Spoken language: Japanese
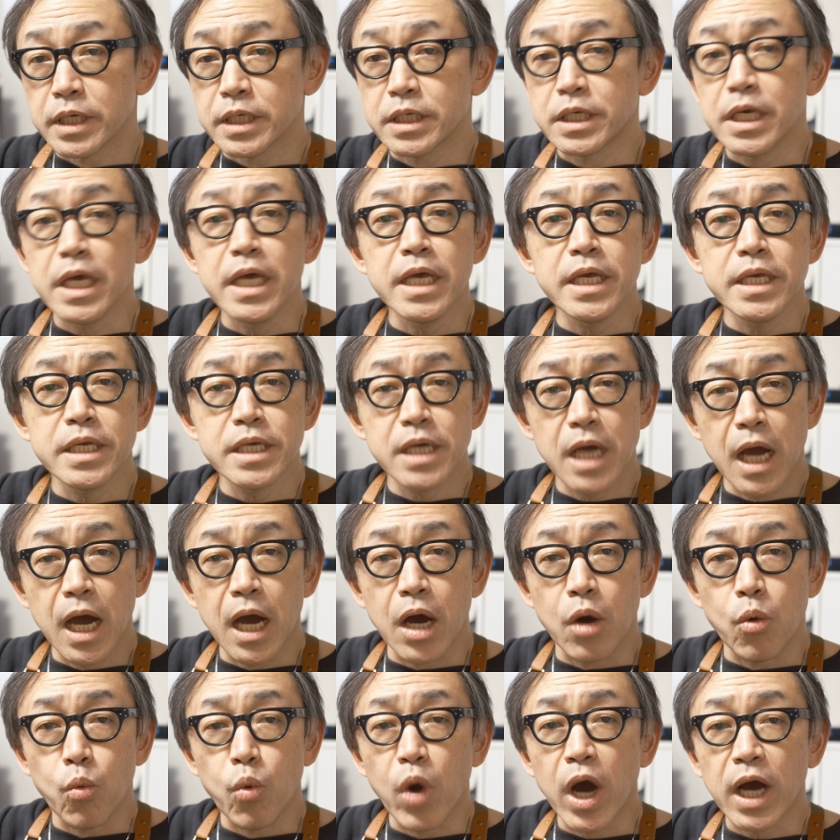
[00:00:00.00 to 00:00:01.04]
原因
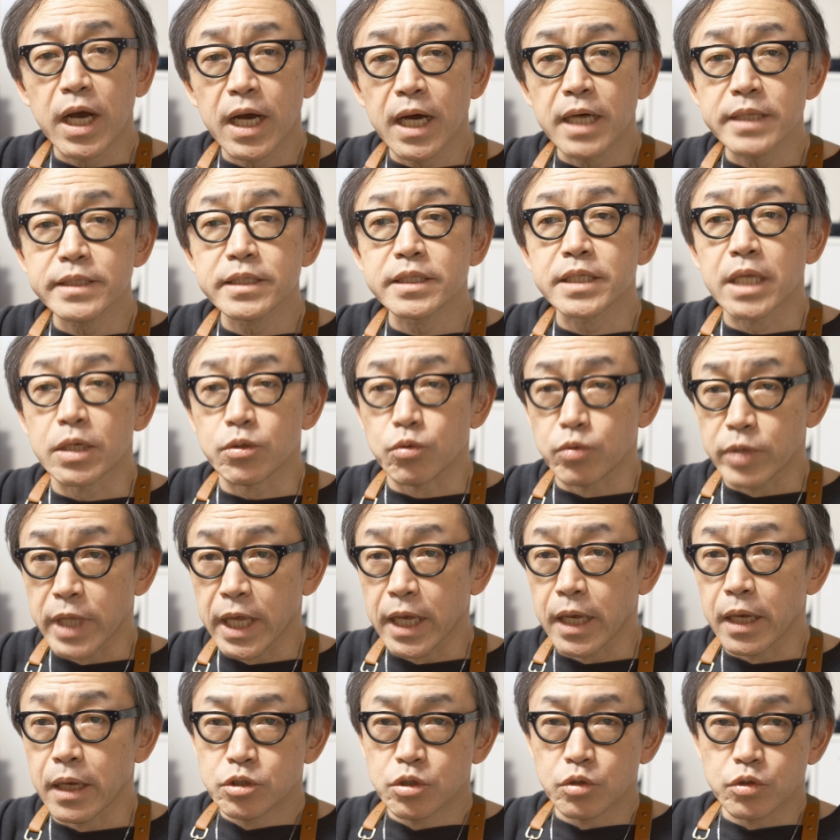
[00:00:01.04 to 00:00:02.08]
が分かったの
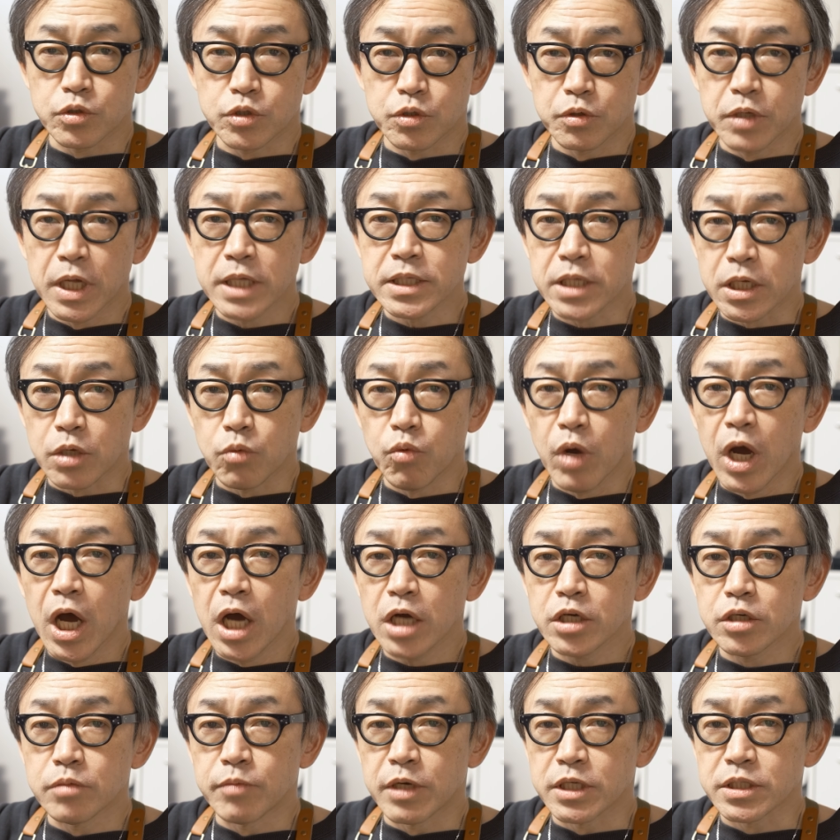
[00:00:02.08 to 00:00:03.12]
でちょっとその辺り
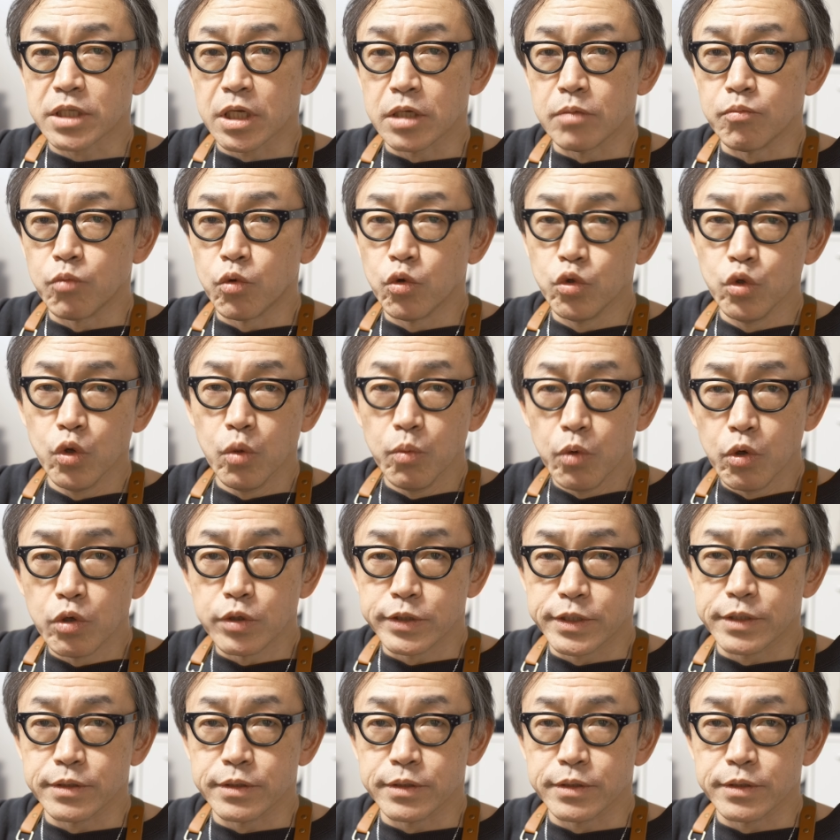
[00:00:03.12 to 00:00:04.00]
ワークマンさんに物申